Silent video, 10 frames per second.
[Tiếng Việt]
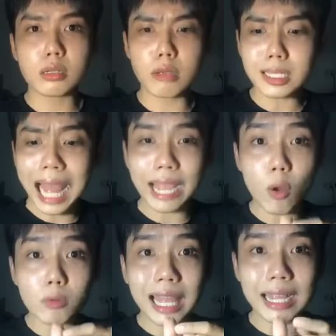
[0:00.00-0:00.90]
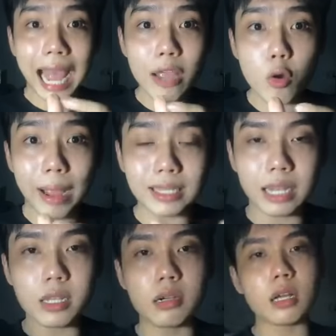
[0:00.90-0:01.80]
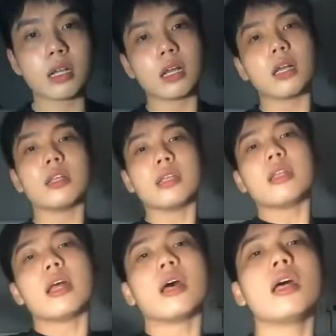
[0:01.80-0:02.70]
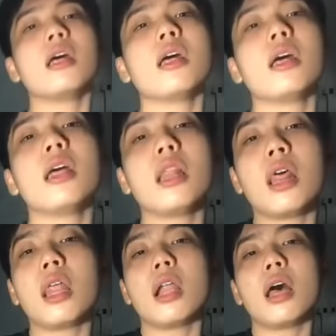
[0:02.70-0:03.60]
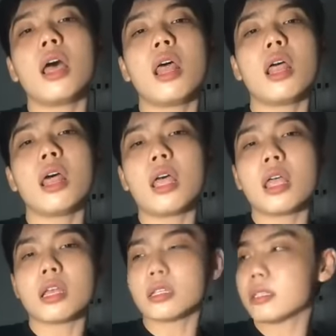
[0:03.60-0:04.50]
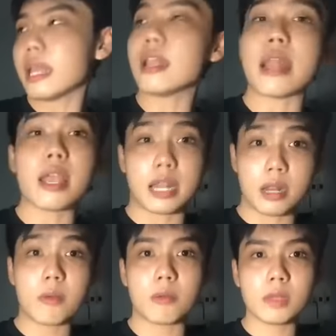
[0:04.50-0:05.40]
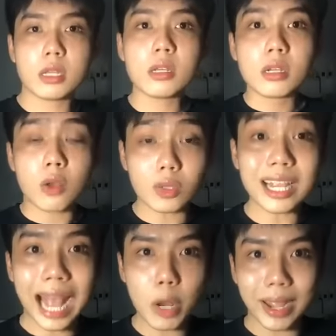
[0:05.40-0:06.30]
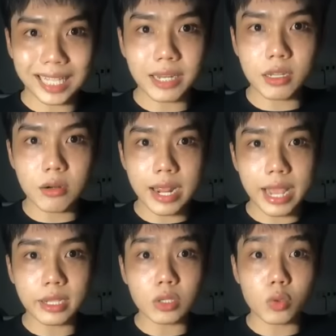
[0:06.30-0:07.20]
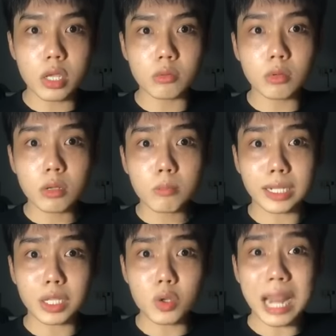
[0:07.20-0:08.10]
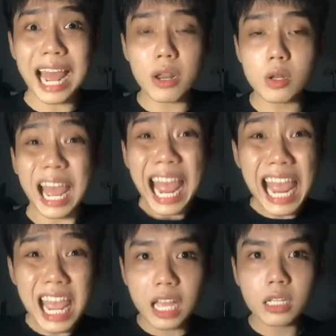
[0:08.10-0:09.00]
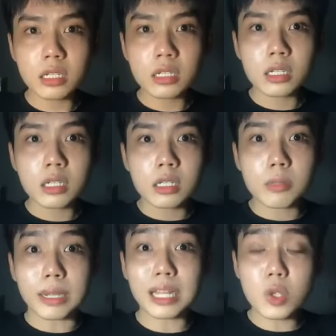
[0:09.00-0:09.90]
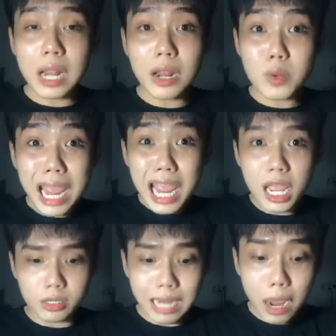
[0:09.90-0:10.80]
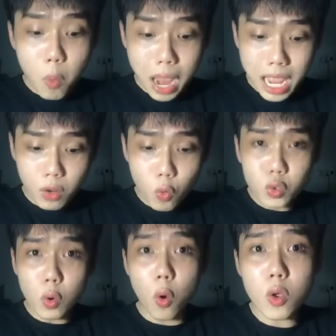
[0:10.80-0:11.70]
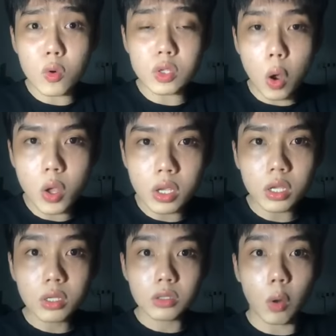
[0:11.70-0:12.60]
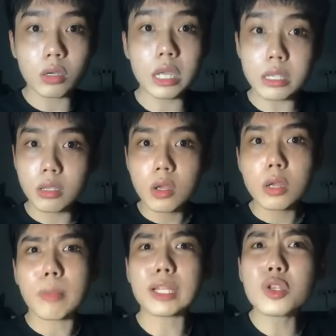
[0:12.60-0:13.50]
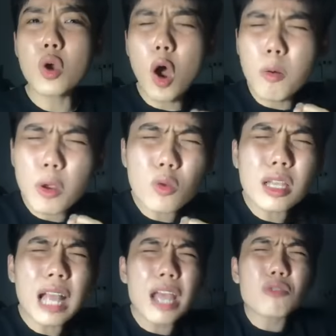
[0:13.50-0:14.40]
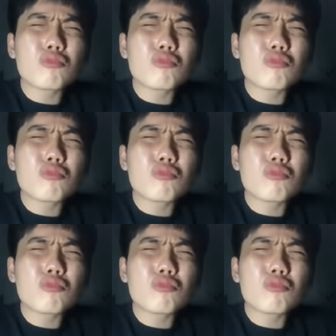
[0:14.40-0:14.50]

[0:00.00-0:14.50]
cái tay ngón tay cái của bạn thanh như á ừ, ờ, ờ, ờ, để để vậy này đúng không ngón tay cái của bạn thanh như để đây cái tự nhiên bạn thanh như la lên à! bạn thanh như la lên à! đau quá úi rồi ôi úi rồi trời cái bạn thanh như ôm cái ngón tay cái